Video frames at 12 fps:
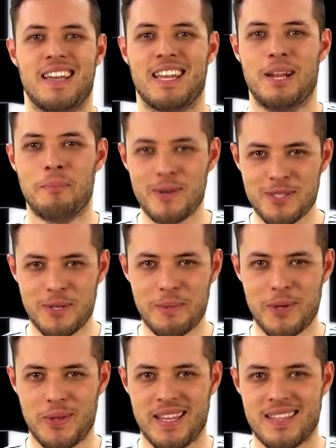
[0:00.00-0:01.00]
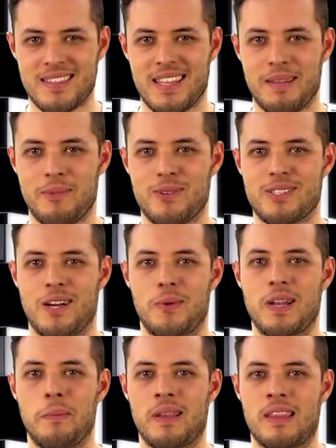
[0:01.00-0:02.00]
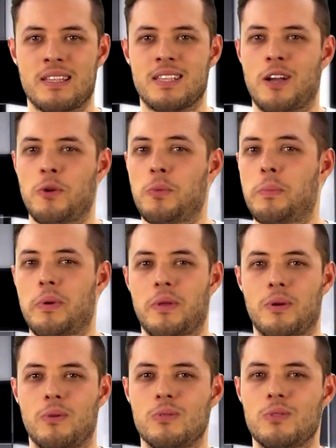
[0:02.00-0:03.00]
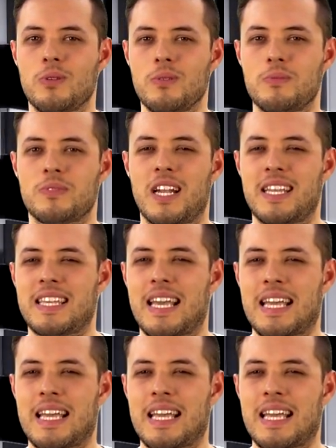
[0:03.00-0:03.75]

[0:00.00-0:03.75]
En el puesto número 10 tenemos a una princesa con un poder oculto, una niña